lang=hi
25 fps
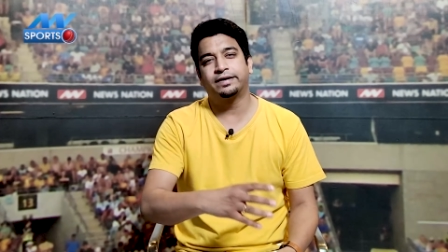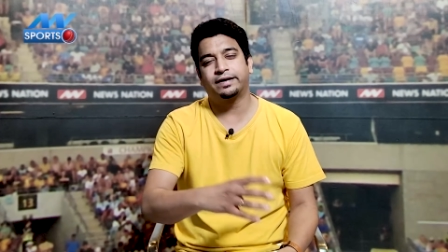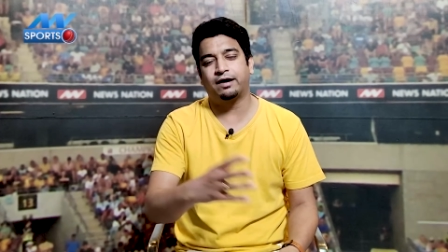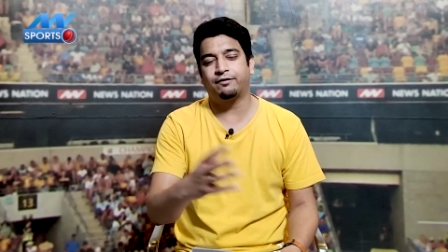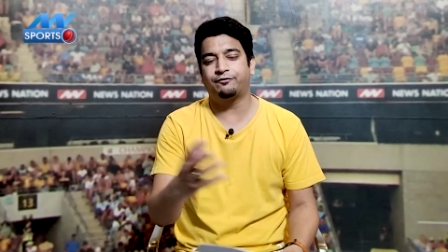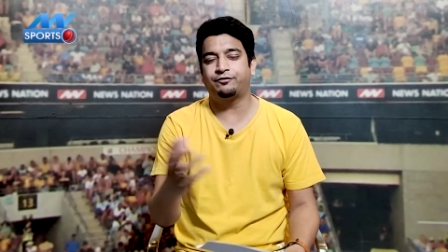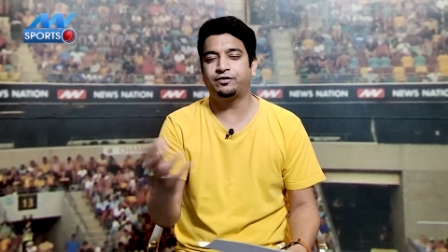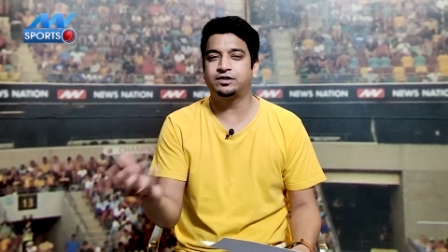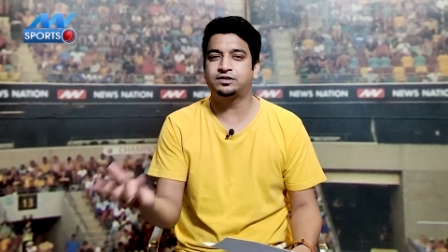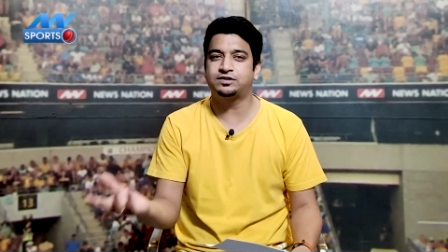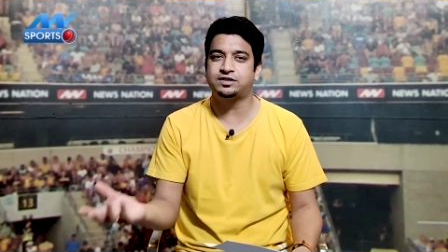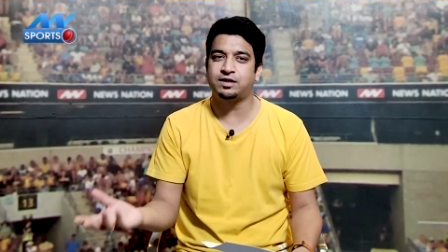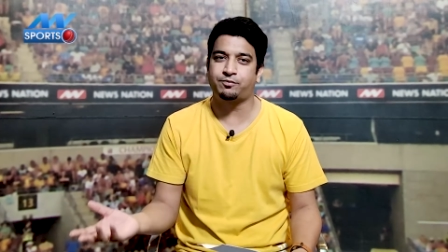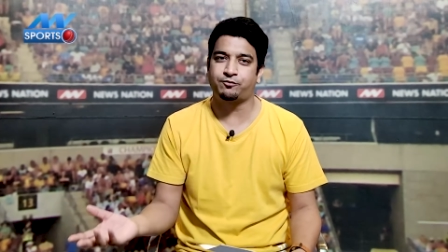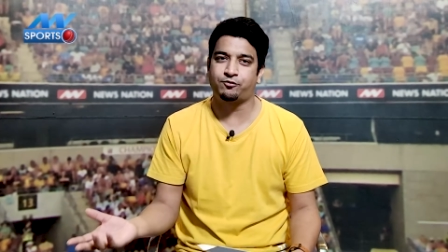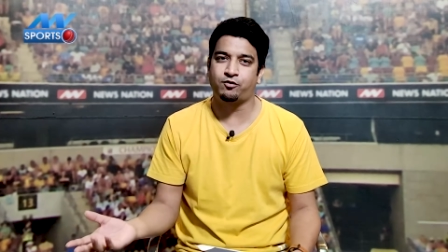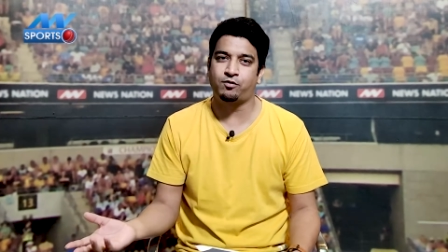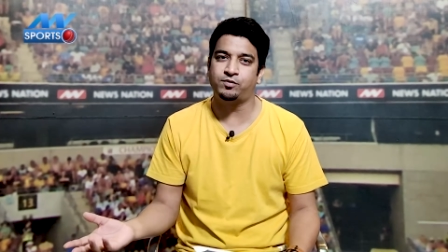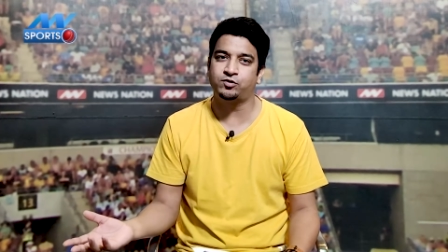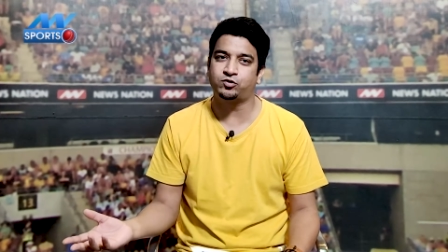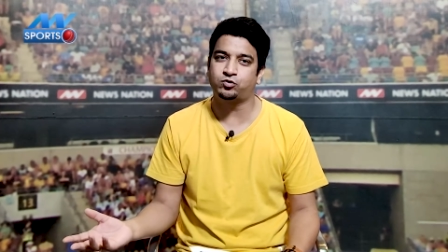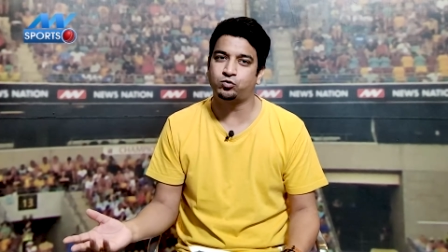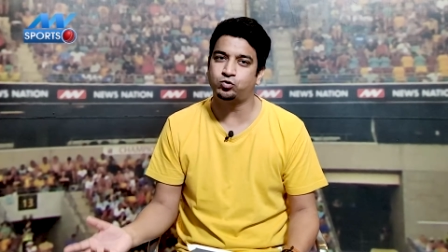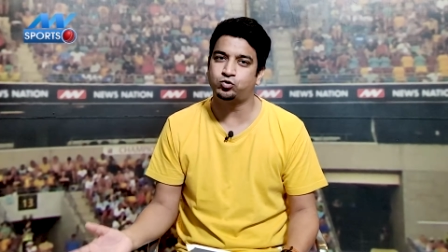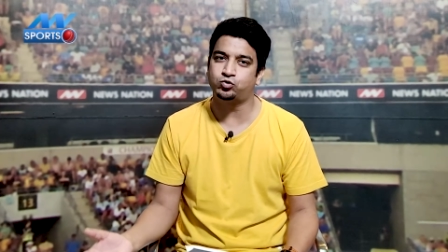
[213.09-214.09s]
काफ़ी अच्छा
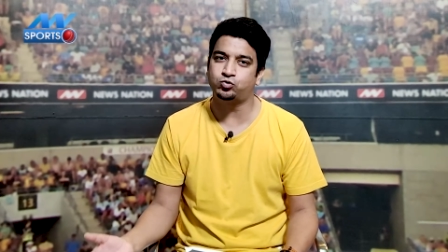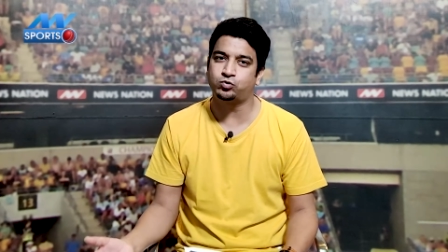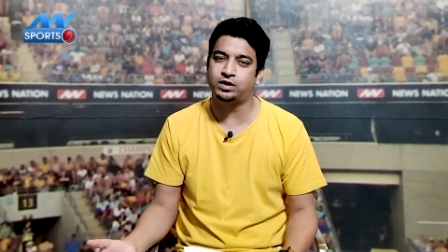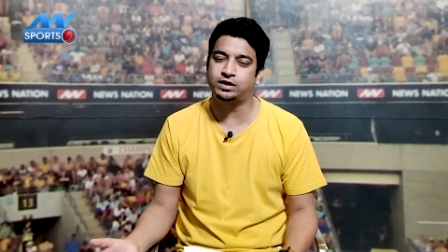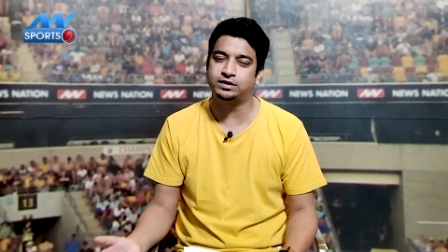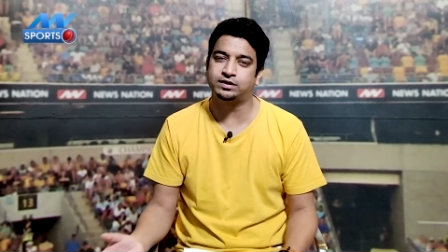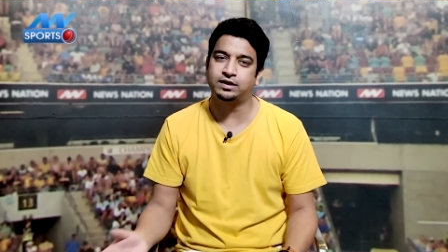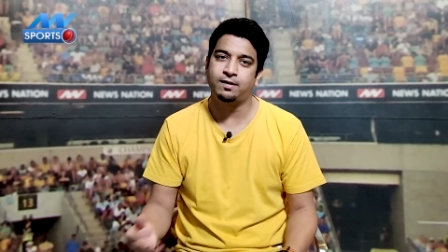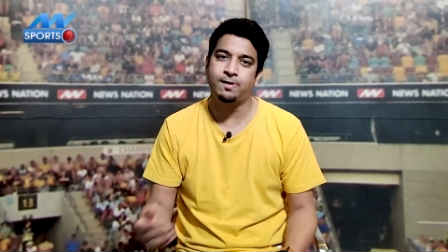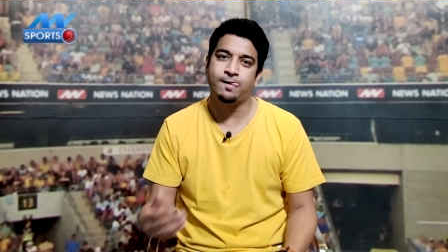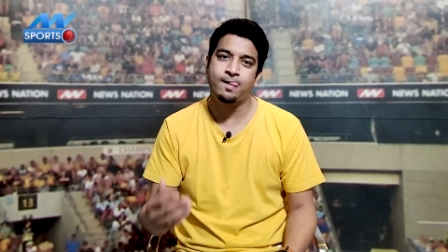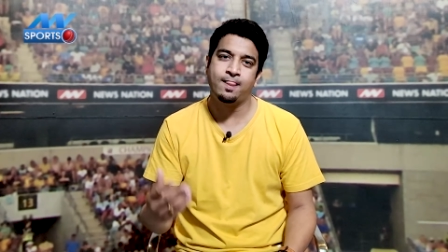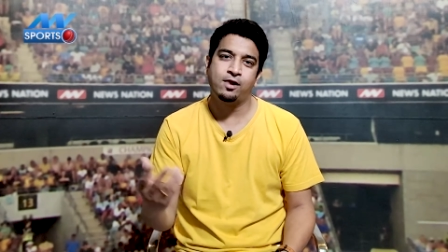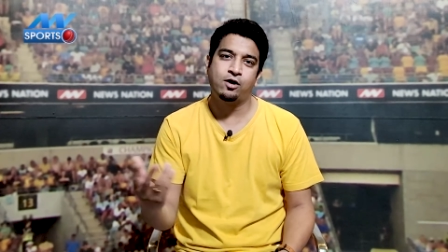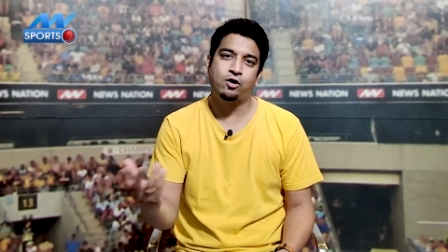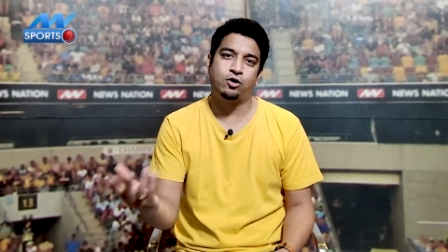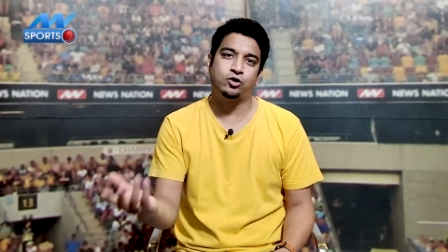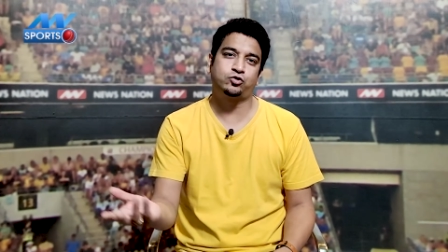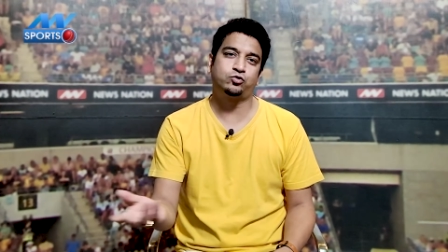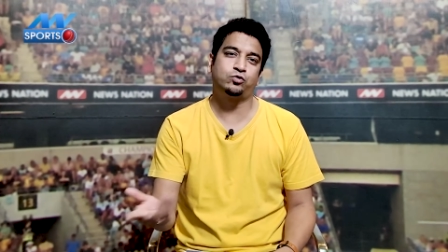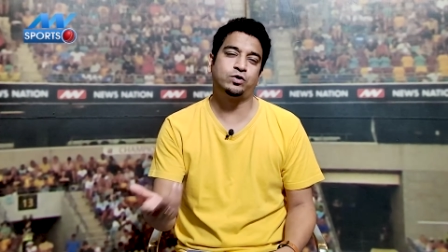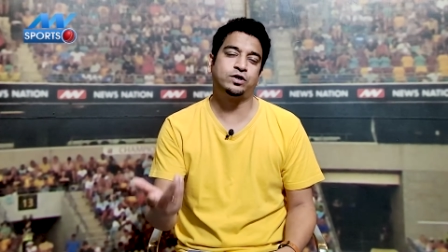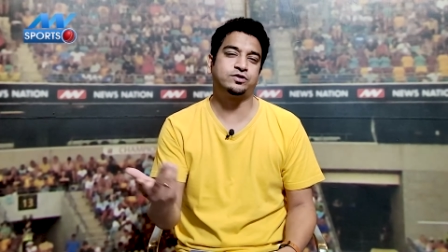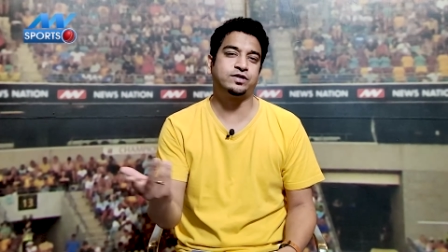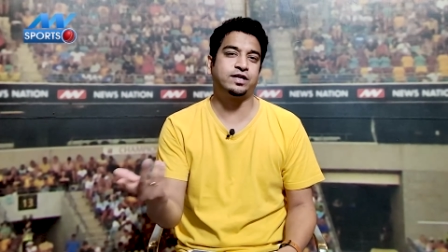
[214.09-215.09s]
परफॉर्मेंस हो चुका था
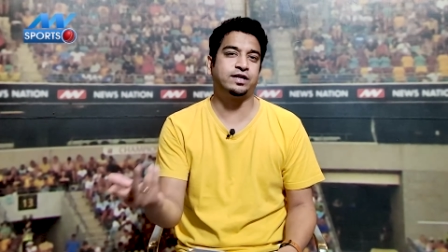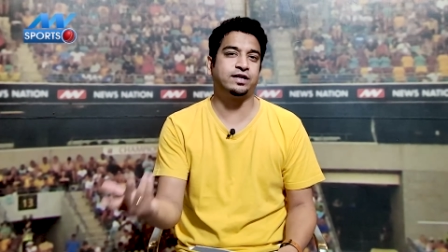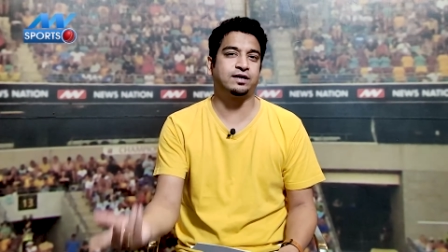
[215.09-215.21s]
और सुरेश